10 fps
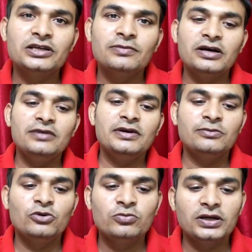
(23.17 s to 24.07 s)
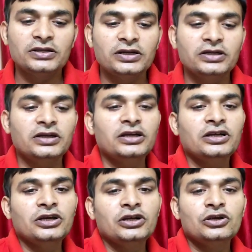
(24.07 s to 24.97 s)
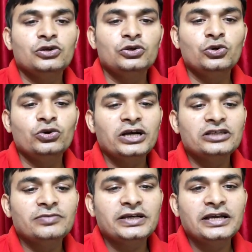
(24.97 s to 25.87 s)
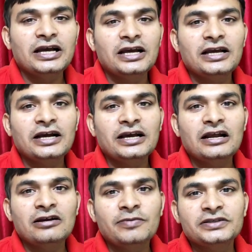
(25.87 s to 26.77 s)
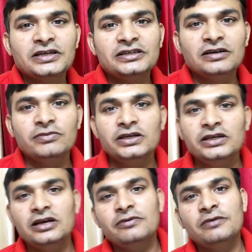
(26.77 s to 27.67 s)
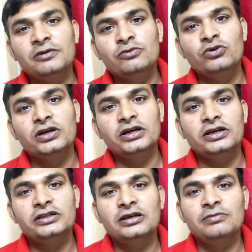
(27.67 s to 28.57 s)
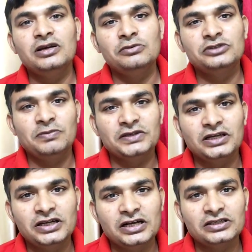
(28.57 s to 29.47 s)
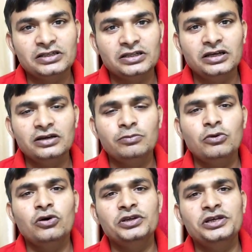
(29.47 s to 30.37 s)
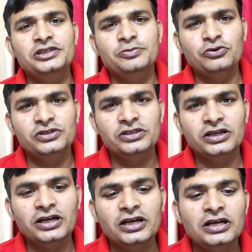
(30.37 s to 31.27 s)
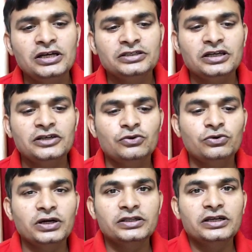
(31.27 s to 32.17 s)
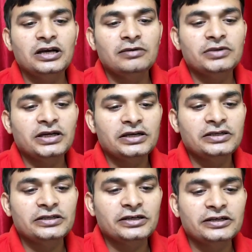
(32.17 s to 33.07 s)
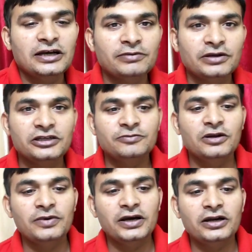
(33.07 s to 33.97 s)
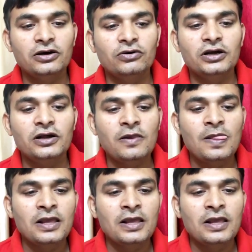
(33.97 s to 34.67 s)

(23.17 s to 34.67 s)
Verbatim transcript: कैश के बारे में आज हम लोग बात करेंगे तो यूनो कैश में क्या है अगर आपके पास एटीएम नहीं है आप घर पे भूल गए हैं तब भी आप उससे पैसा निकाल सकते हैं बहुत ही ईजी प्रोसीजर है चलिए शुरू करते हैं आप दिखाइए जैसा कि आपके डिस्प्ले पे आ रहा होगा